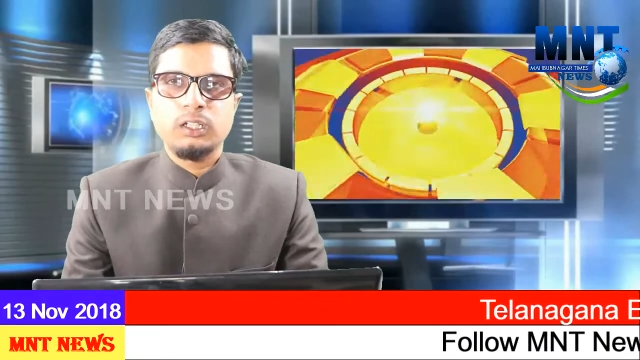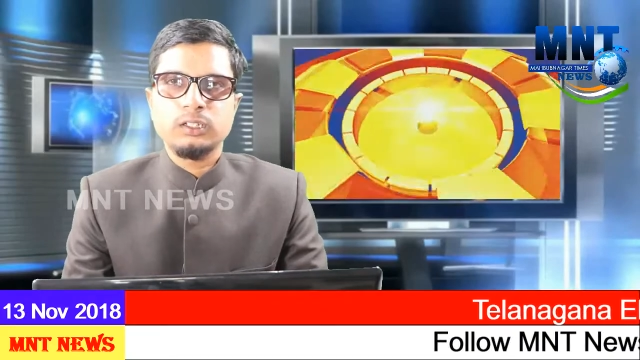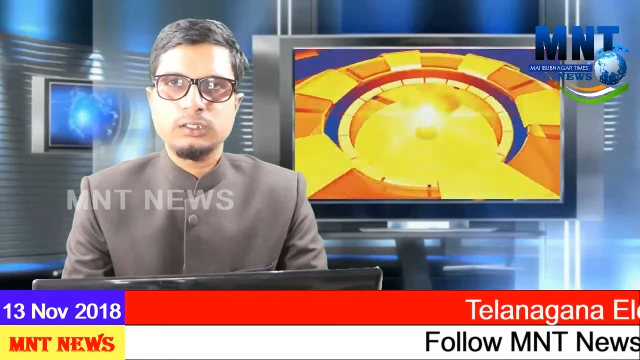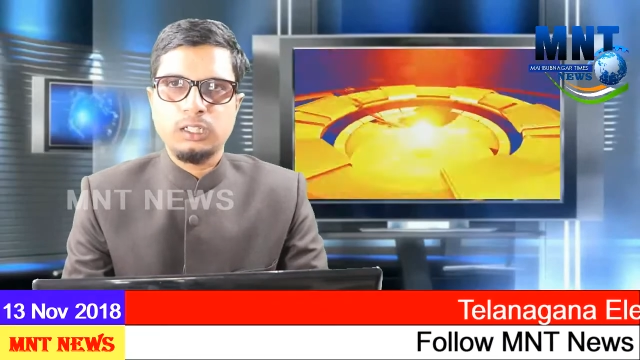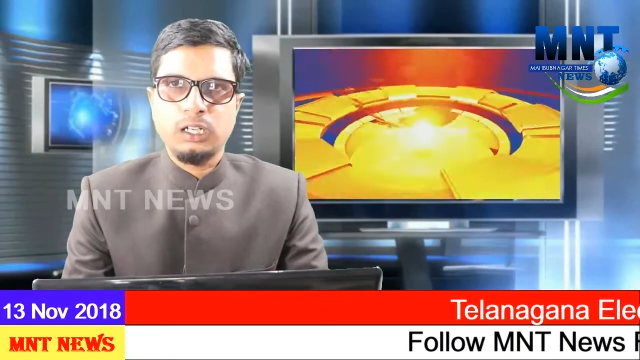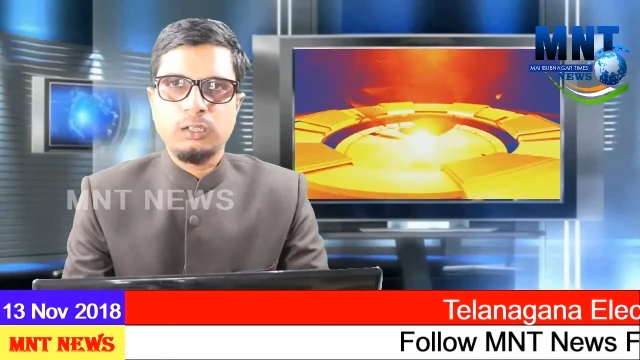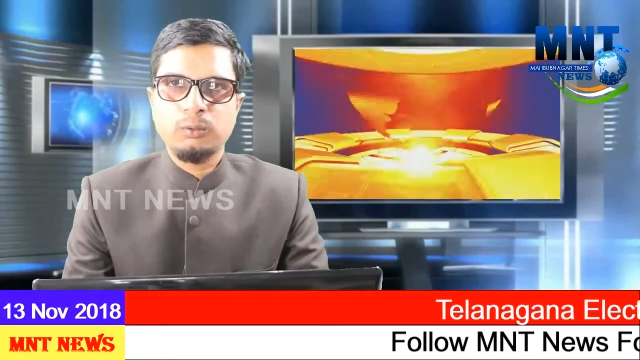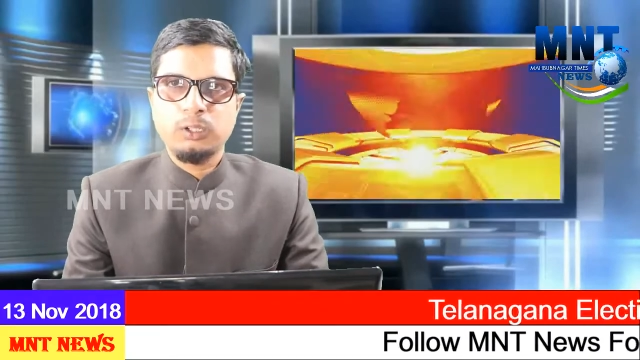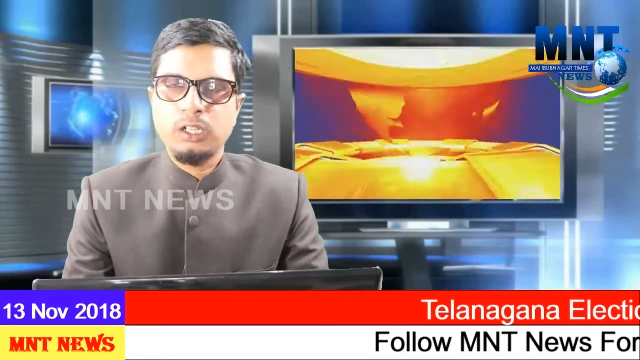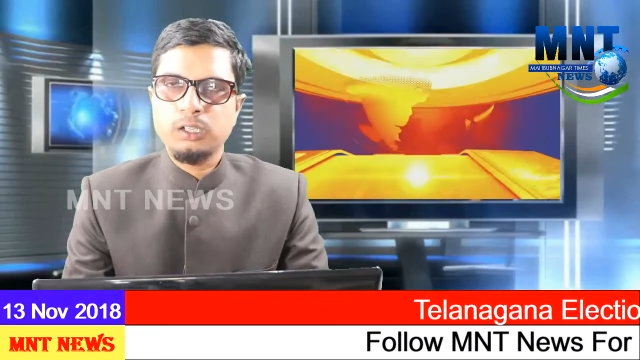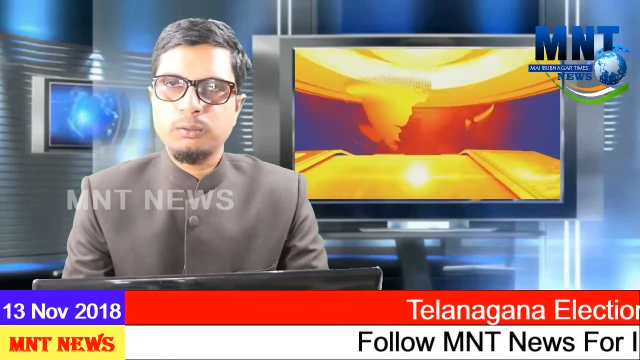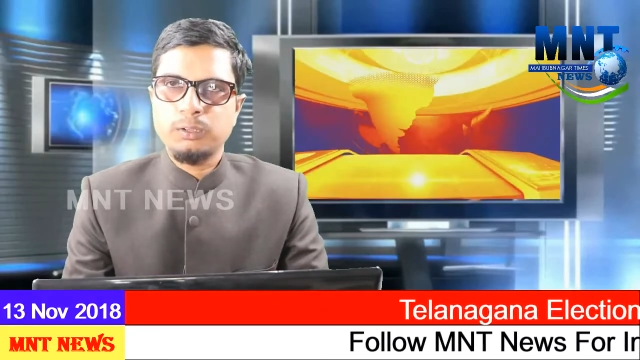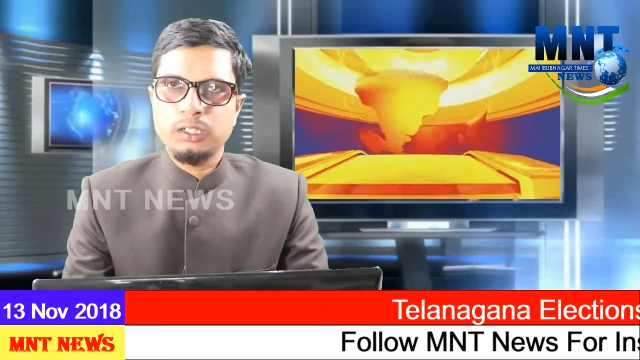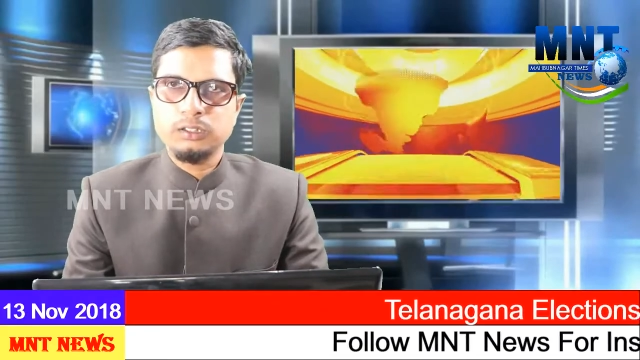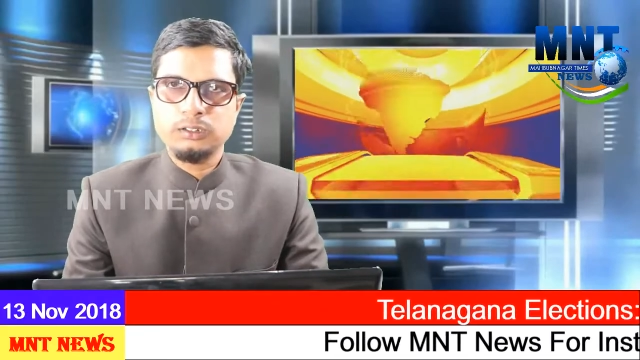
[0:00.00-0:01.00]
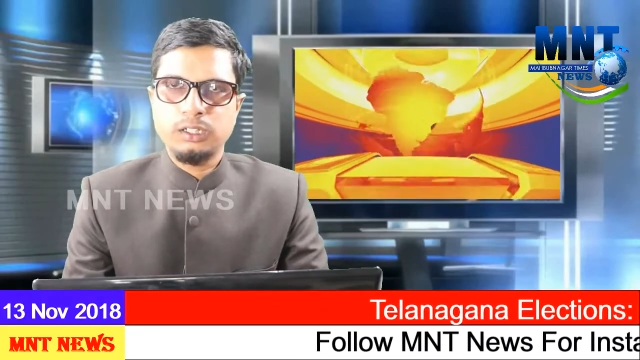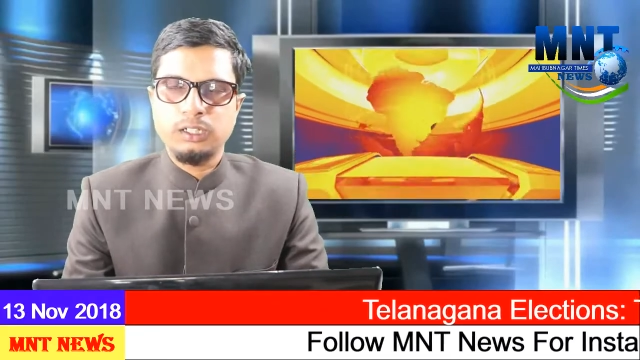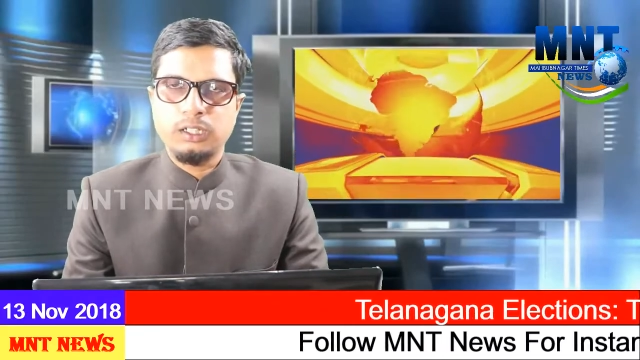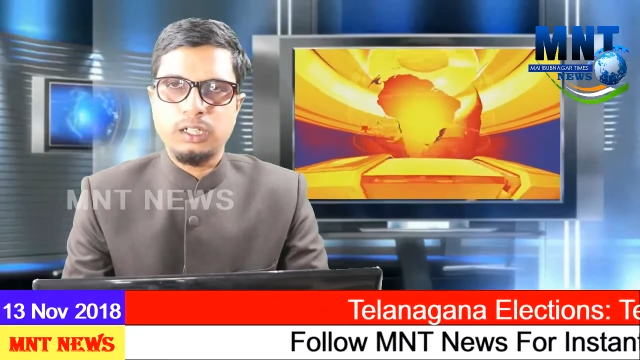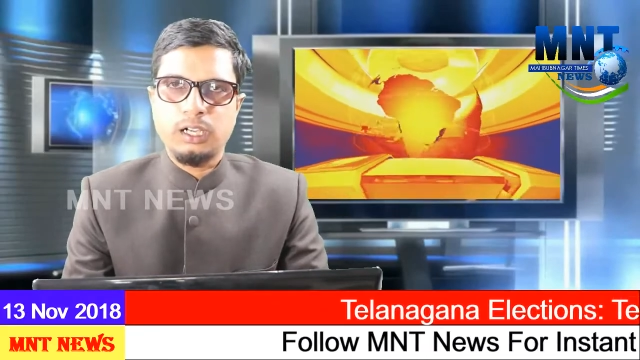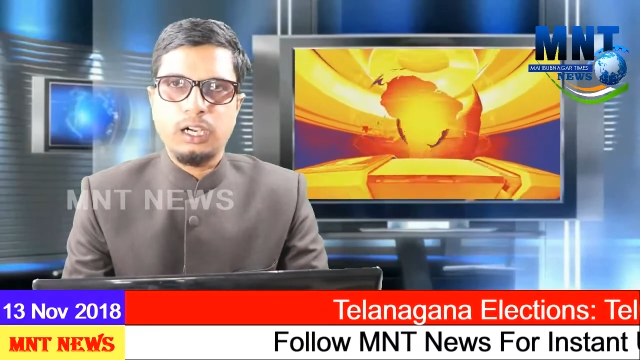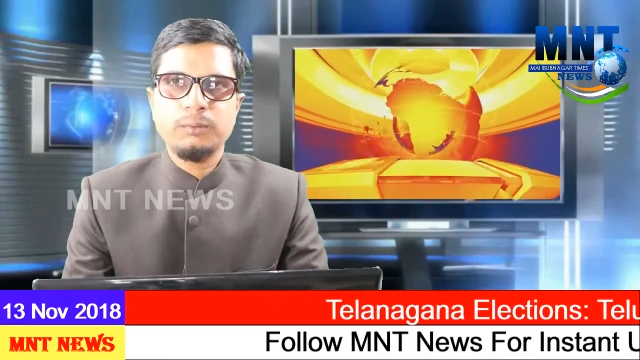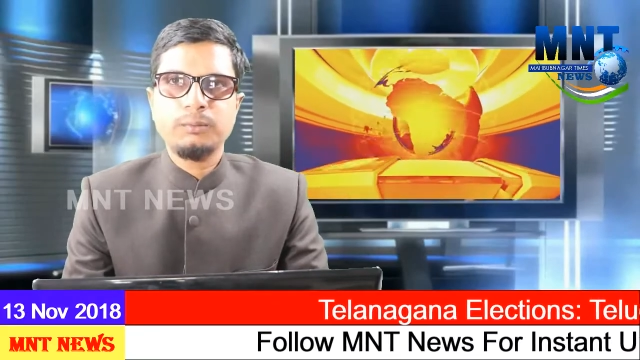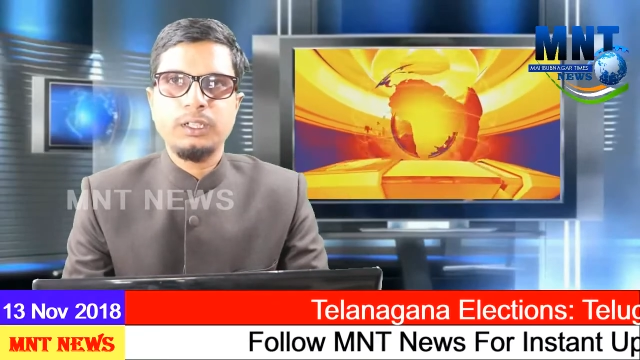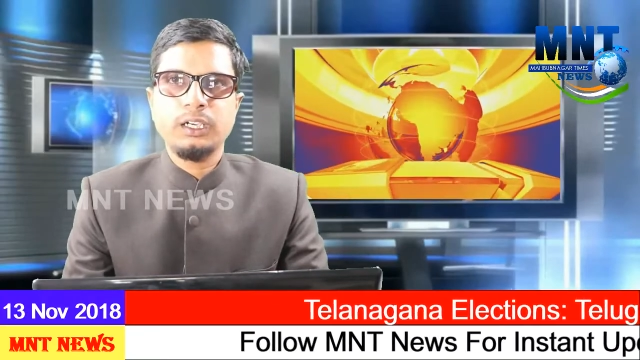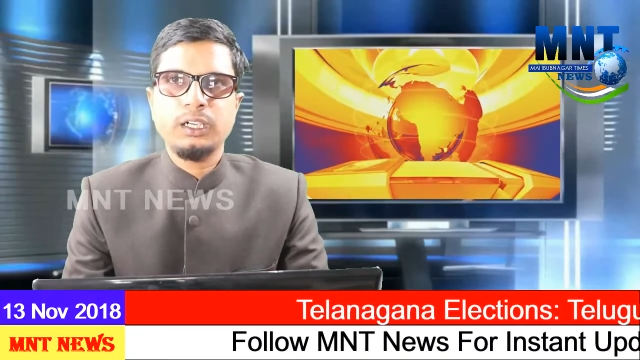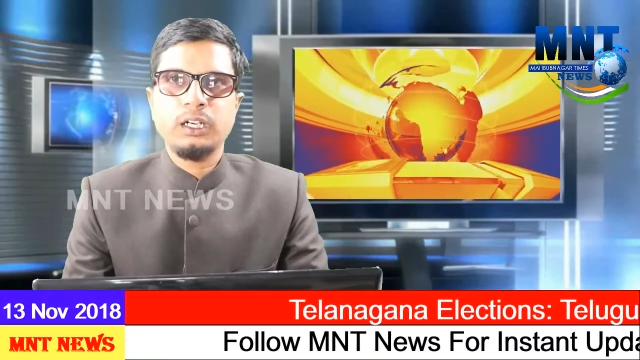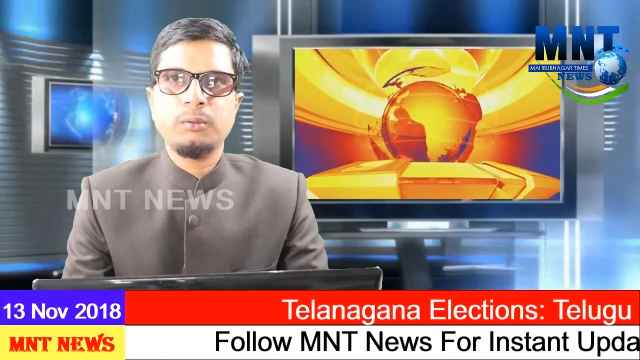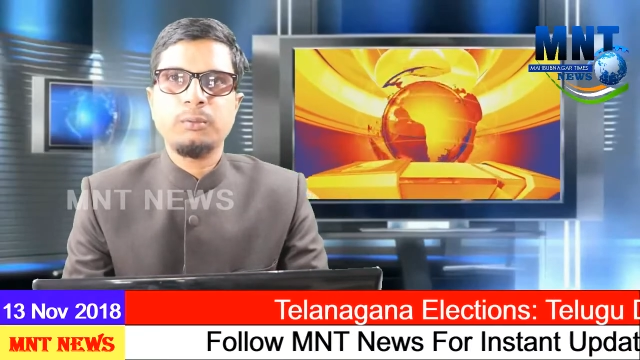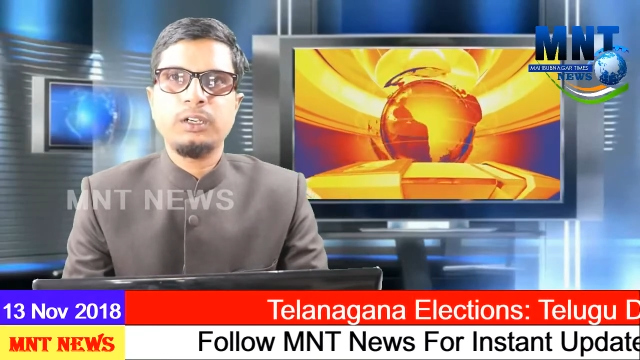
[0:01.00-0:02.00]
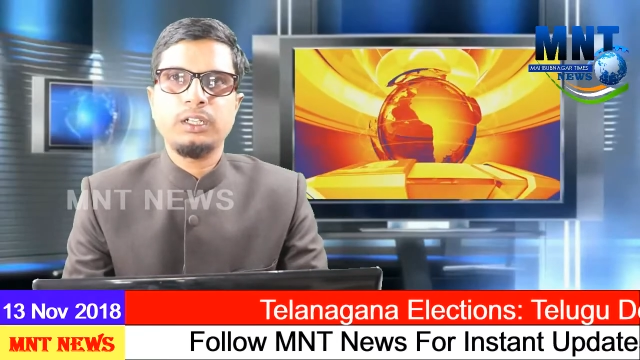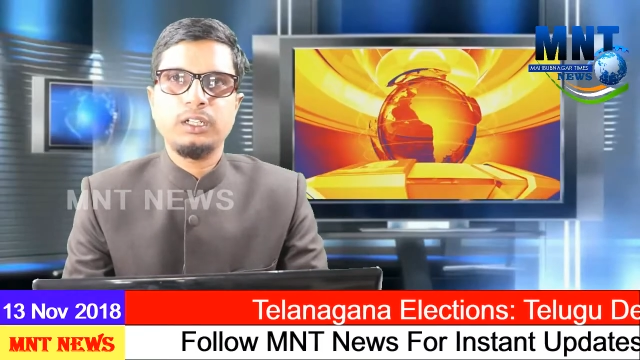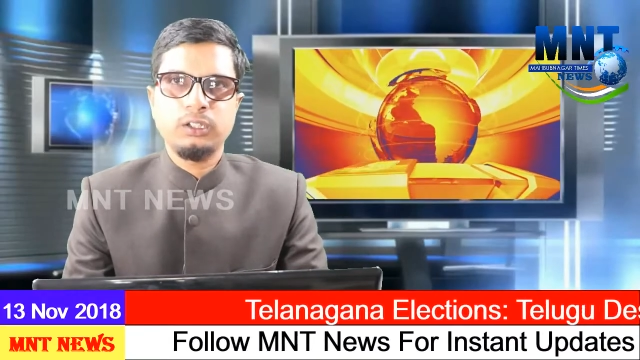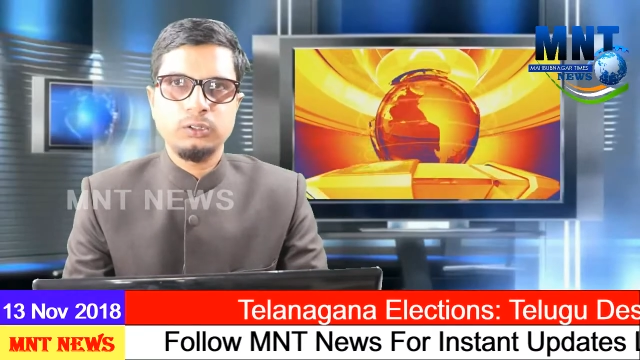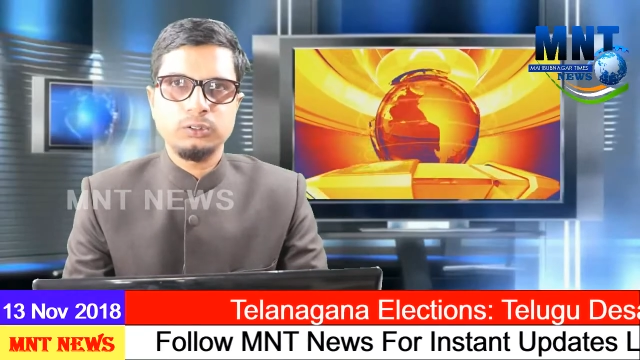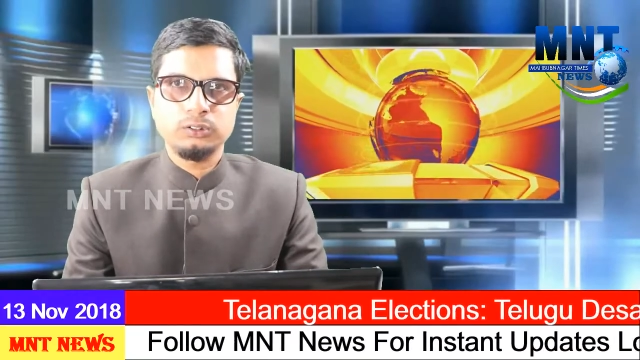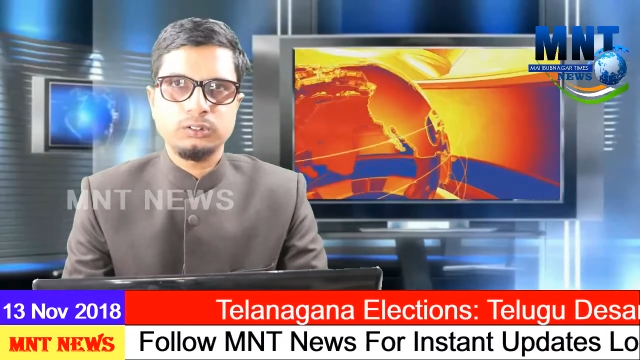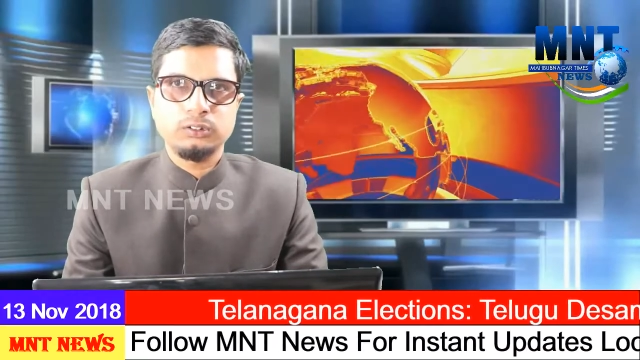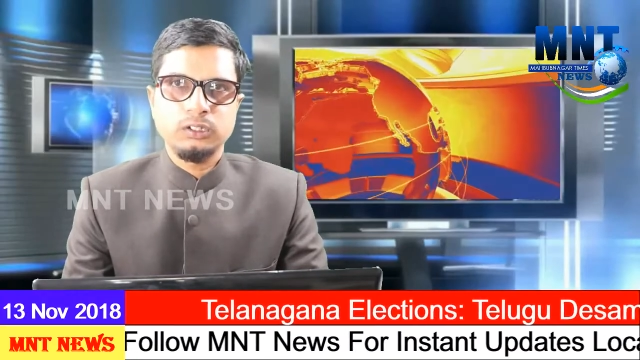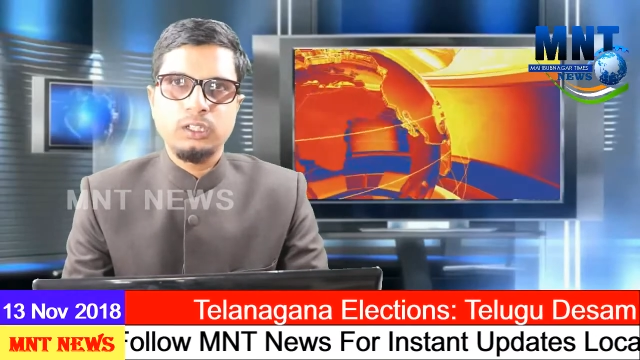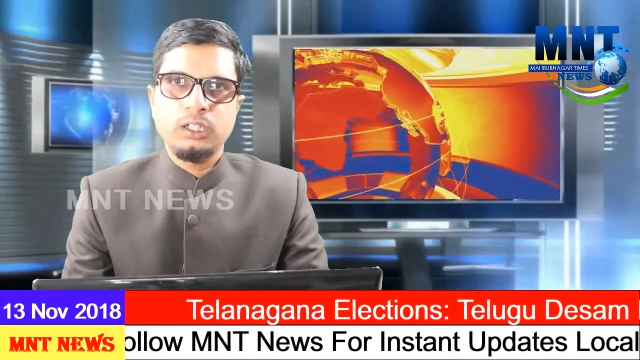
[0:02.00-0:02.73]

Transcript: असलम नाजरीन आप देख रहे हैं एम एन न्यूज़